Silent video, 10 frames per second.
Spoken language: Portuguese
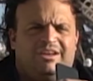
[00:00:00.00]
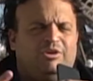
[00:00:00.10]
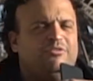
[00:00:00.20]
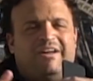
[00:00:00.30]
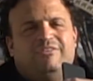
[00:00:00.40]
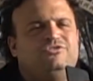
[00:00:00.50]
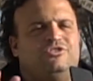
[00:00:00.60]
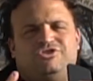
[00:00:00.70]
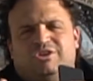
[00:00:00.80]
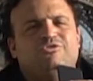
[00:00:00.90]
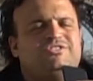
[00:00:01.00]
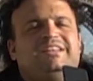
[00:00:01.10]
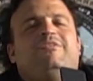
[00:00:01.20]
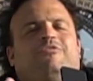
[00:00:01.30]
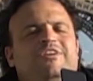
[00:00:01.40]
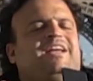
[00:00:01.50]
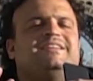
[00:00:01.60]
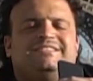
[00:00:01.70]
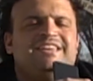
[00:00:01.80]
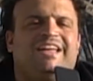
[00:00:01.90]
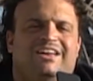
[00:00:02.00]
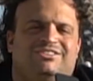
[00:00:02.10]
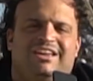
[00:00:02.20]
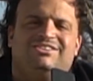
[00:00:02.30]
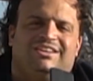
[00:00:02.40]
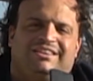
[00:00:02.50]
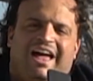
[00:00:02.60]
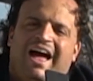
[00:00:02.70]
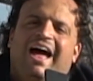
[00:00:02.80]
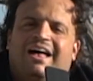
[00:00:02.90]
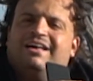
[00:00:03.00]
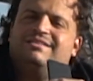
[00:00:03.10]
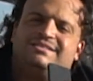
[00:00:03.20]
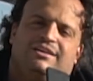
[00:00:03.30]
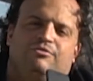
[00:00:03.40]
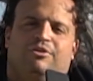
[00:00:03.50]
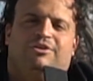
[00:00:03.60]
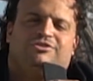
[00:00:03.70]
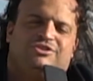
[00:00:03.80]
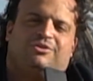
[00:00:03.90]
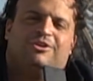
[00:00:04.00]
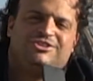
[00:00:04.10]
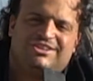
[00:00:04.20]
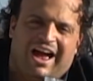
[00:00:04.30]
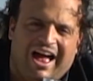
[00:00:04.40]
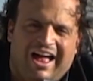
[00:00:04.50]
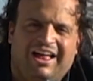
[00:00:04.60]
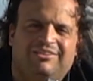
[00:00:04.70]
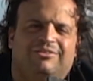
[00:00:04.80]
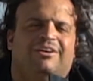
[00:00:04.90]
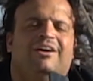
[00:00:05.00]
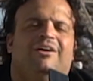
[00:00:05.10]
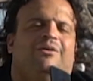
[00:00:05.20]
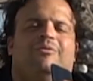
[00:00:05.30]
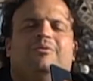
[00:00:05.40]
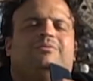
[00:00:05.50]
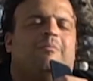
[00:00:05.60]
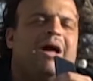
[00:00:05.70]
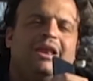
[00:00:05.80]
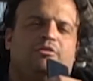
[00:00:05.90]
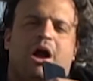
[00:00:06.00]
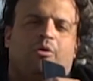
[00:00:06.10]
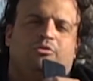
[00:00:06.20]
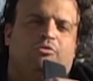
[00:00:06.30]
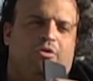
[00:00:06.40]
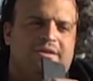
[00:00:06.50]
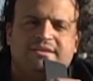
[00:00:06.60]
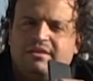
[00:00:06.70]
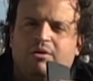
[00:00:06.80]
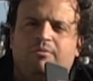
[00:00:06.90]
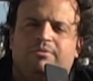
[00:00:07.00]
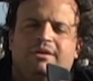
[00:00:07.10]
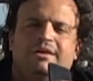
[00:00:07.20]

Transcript: quando eu falo de hostil, não significa assim que a gente está sendo chicoteado ou trabalhando em algo que não gosta, não.